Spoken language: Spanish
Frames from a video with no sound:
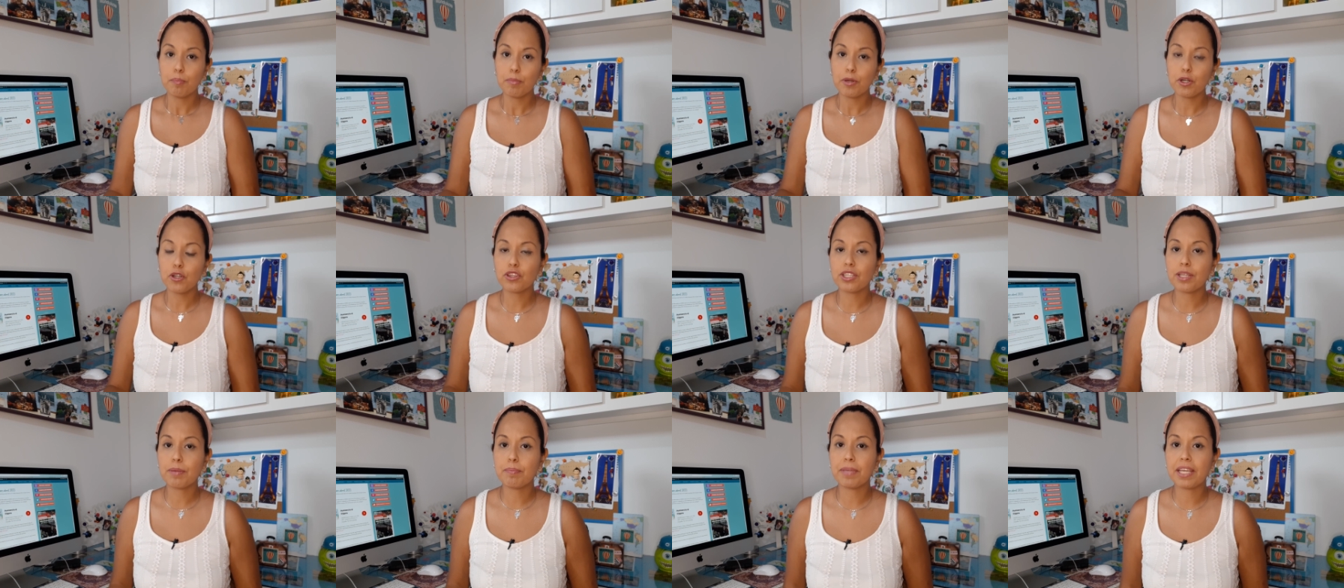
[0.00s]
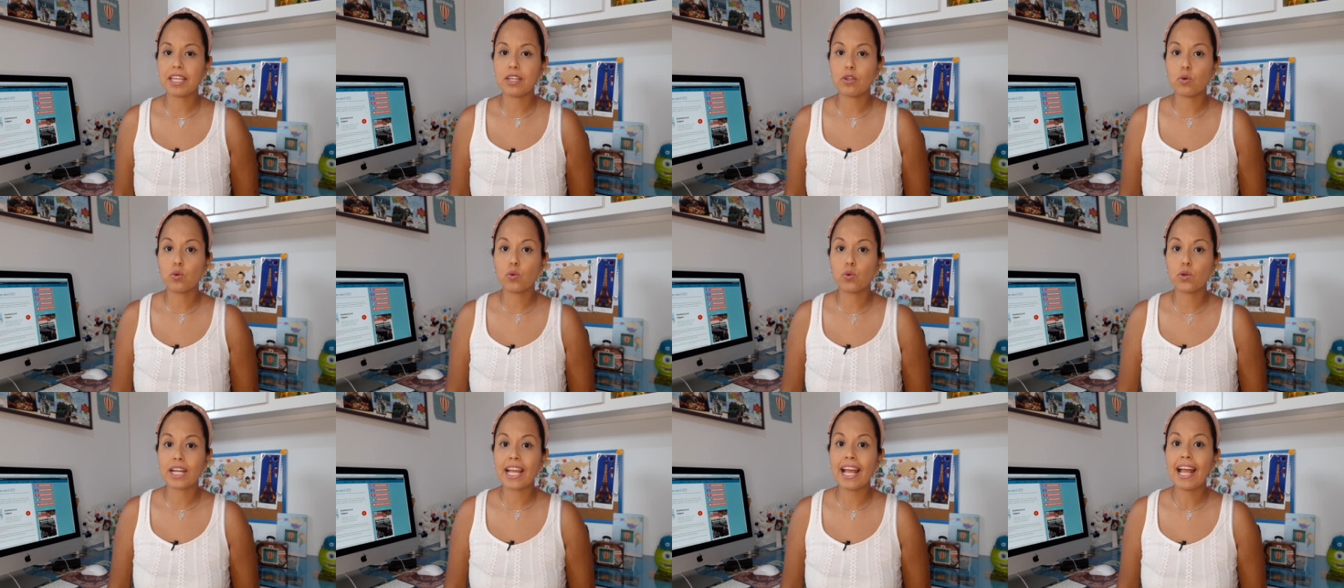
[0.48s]
pero
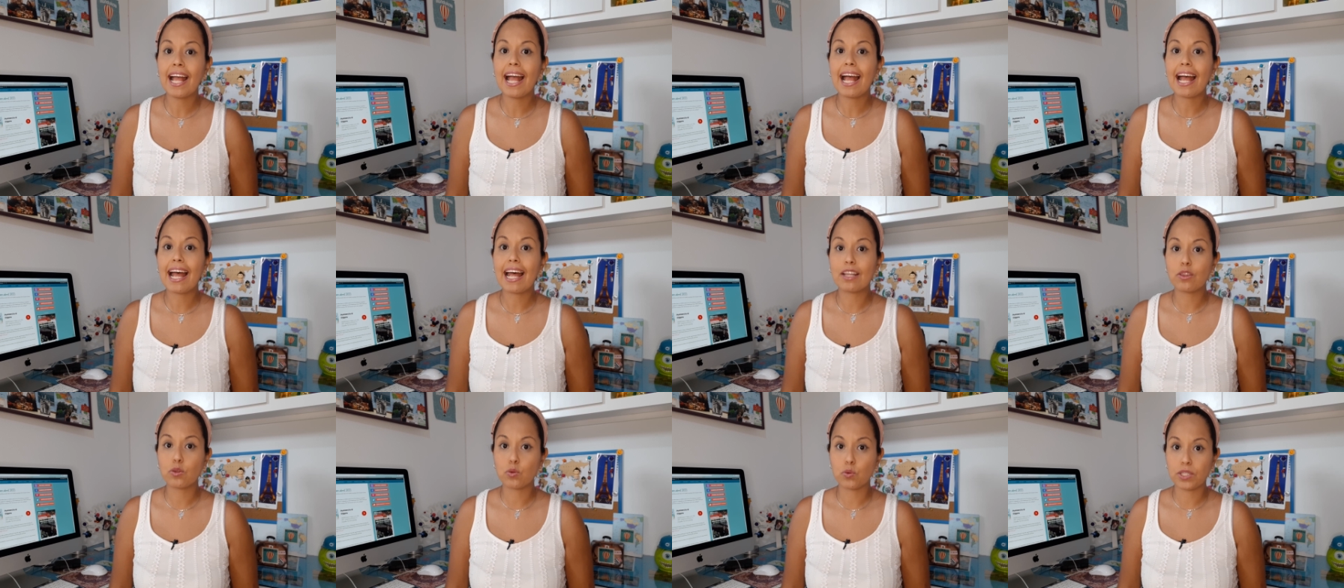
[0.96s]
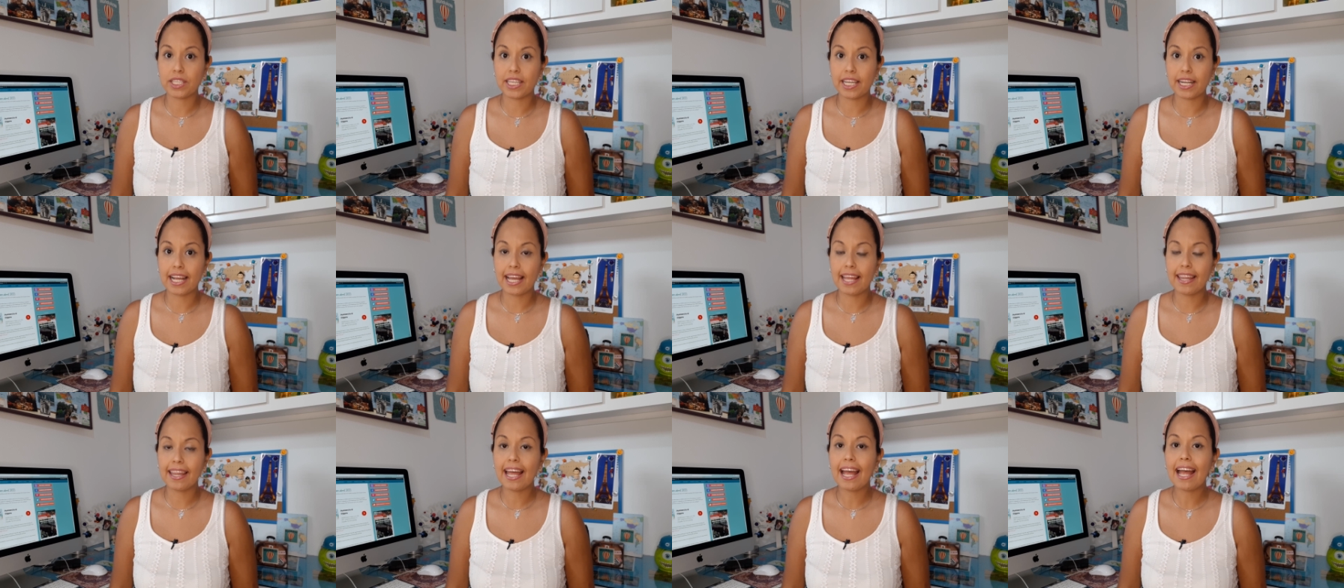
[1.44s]
también una a tu
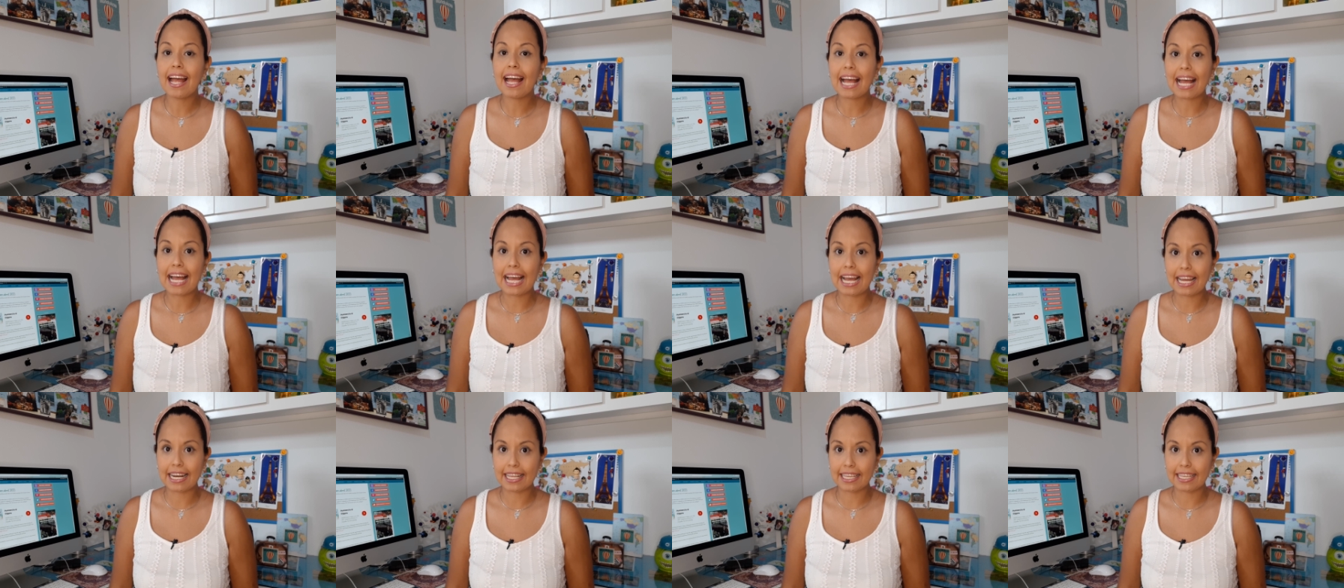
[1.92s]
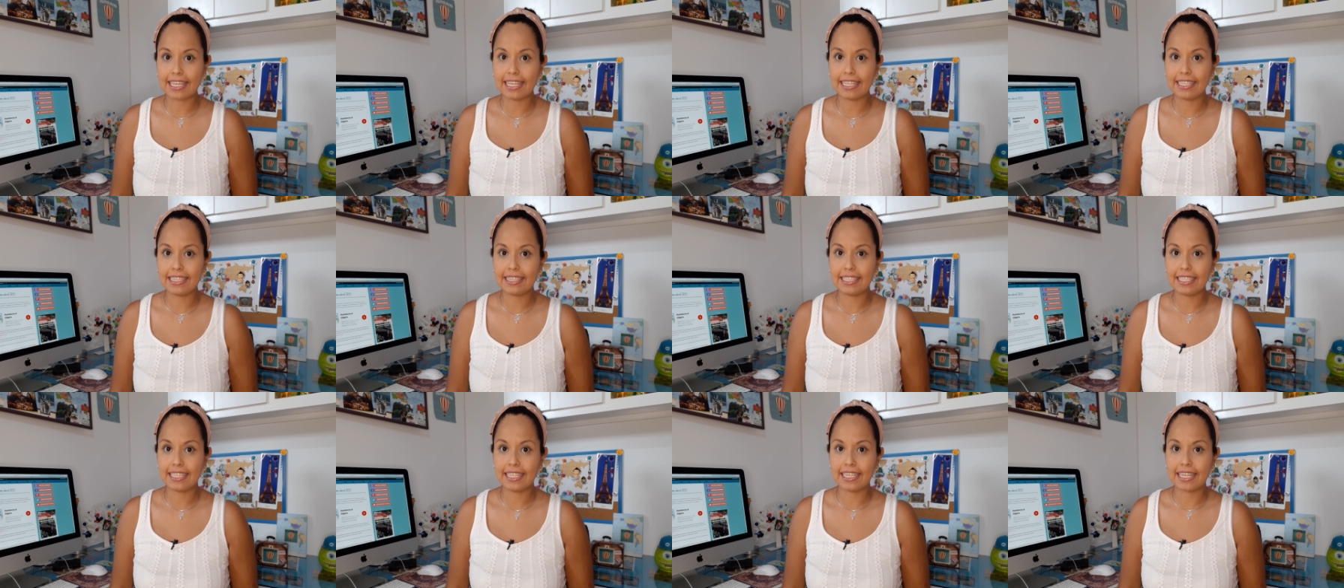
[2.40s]
llegada a
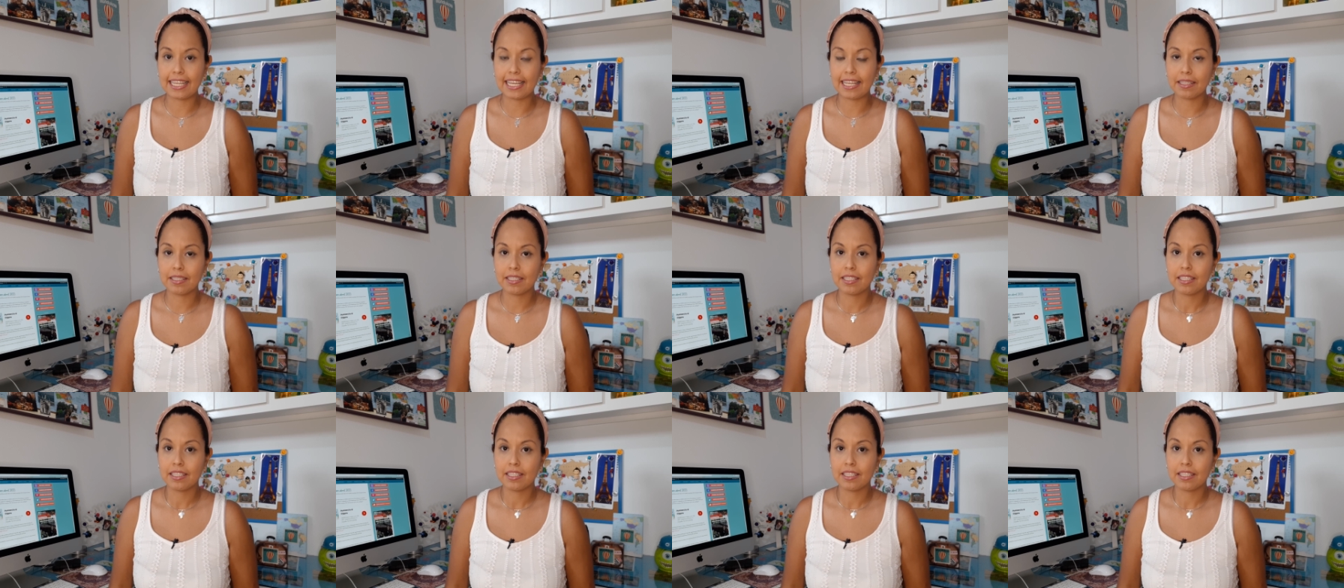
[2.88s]
Argentina.